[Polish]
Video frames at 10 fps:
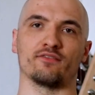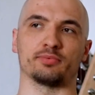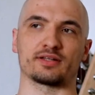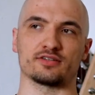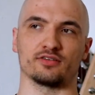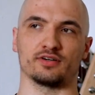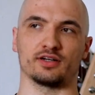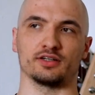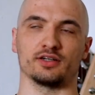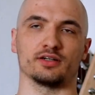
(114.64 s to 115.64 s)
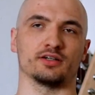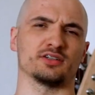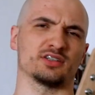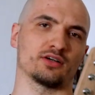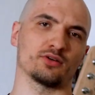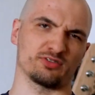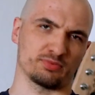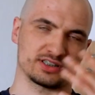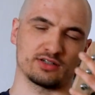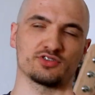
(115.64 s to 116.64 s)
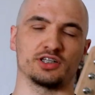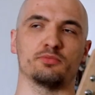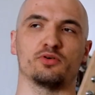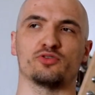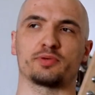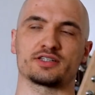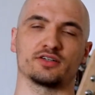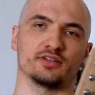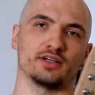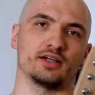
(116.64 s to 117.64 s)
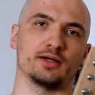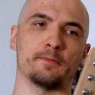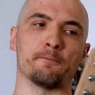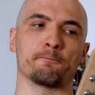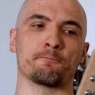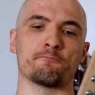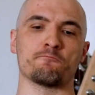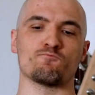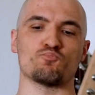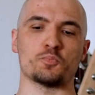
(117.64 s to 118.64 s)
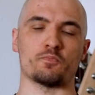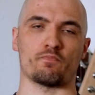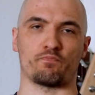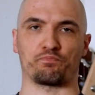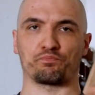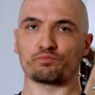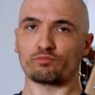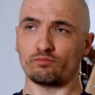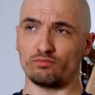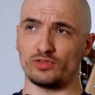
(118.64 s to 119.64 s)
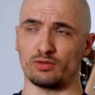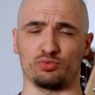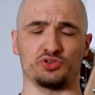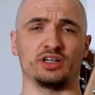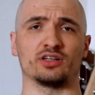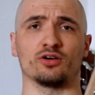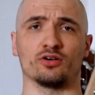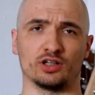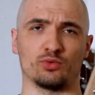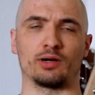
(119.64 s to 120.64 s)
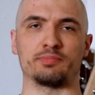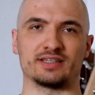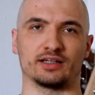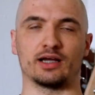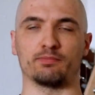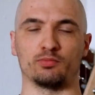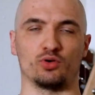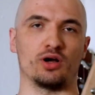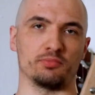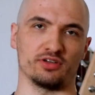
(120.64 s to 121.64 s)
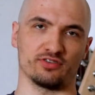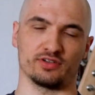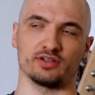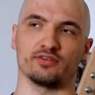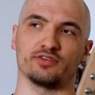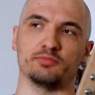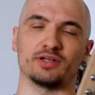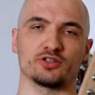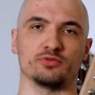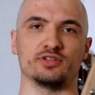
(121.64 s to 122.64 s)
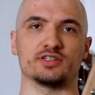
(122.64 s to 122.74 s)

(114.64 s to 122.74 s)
wypracowań, e, czy tak akurat w podstawówce nie było wypracowań, ale Mm. Później to nauka pisania pomogła mi w, w gimnazjum, w